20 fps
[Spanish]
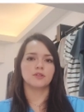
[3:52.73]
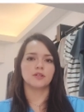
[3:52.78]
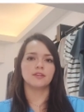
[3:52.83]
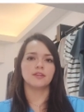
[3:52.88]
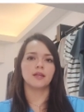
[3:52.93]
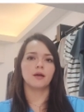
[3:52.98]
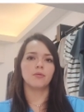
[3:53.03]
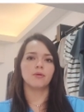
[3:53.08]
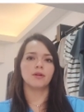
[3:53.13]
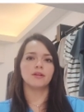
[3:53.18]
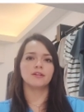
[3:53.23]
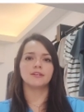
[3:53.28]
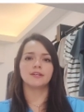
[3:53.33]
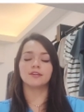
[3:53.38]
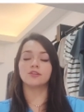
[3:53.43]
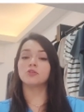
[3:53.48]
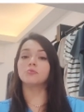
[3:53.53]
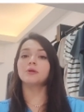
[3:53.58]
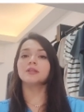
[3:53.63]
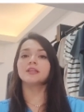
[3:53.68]
más sustentables.
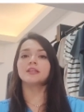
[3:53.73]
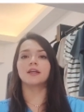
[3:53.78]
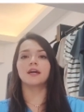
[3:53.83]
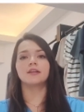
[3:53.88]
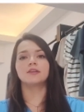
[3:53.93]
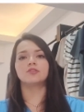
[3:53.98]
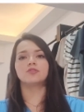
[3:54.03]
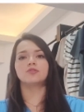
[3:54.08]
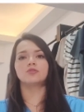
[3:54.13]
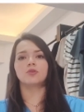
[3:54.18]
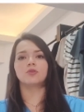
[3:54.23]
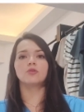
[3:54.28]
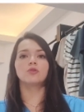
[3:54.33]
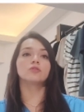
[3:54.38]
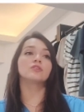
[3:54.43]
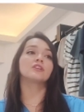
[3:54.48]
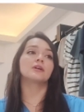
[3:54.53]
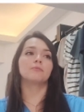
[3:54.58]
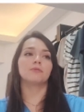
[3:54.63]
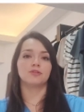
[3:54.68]
Esos materiales
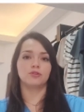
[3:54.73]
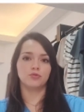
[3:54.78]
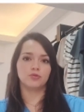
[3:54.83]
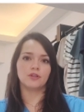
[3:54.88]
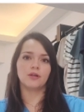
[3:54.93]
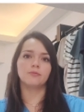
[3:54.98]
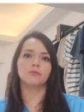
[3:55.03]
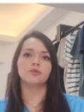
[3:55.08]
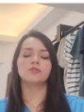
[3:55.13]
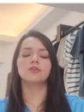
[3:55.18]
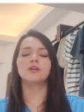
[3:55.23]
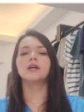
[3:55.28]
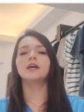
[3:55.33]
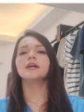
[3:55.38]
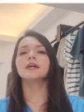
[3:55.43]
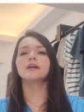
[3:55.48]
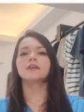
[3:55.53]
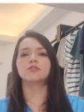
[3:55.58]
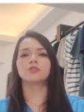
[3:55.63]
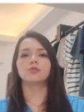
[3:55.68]
son los que más usamos,
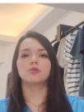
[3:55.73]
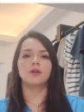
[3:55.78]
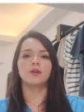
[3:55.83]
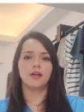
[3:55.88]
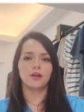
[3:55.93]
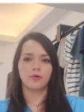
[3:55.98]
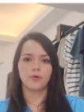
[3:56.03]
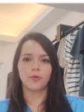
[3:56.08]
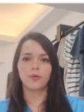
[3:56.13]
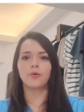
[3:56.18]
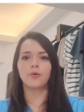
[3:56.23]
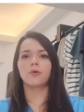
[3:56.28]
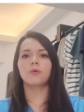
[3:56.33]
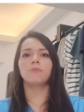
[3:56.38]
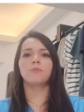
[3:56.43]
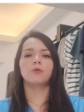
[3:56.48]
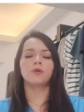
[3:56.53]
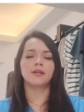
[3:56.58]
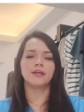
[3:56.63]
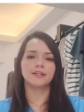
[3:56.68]
que son
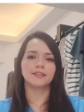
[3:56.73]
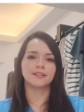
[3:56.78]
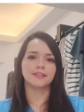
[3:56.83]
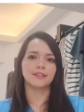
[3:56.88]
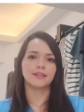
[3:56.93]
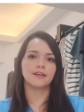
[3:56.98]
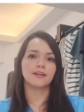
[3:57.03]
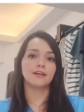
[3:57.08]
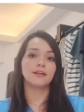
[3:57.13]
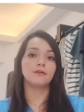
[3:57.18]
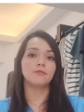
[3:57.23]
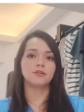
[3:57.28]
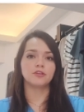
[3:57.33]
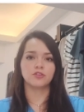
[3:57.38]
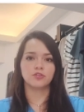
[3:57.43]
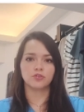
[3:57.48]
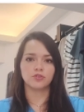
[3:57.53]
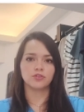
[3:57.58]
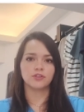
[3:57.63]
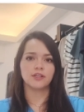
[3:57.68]
algodón, poliéster y
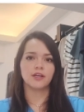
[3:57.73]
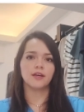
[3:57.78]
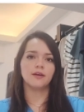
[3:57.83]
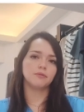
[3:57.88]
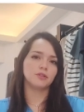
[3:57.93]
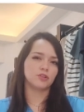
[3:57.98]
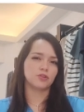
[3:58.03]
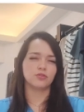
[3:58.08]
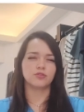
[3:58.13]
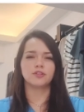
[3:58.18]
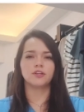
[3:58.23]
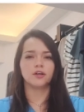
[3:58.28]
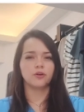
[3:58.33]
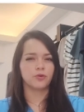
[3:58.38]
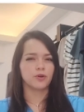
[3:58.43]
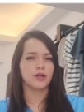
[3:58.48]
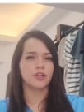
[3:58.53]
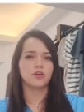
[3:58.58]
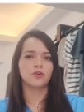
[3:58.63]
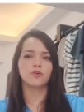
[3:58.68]
viscosa,
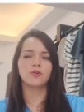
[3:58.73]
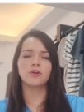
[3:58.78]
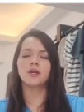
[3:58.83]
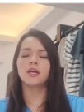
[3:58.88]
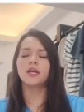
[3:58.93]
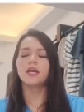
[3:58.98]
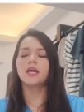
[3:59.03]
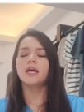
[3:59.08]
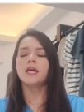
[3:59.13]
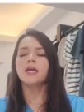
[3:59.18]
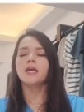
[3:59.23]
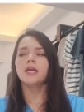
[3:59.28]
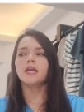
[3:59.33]
viscosa o rayón.